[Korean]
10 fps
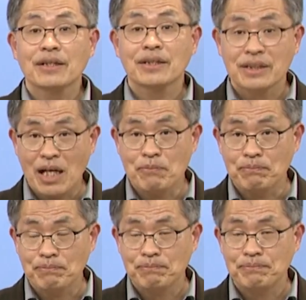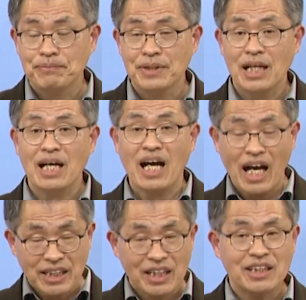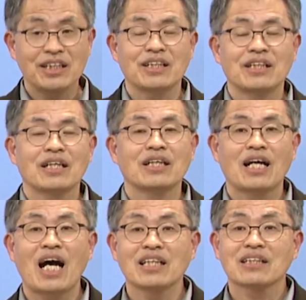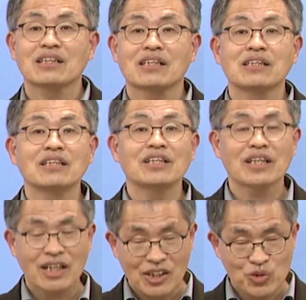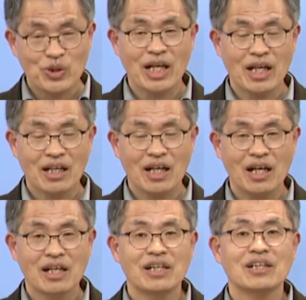그 다음 안양이 한 큰 역할 중에 하나가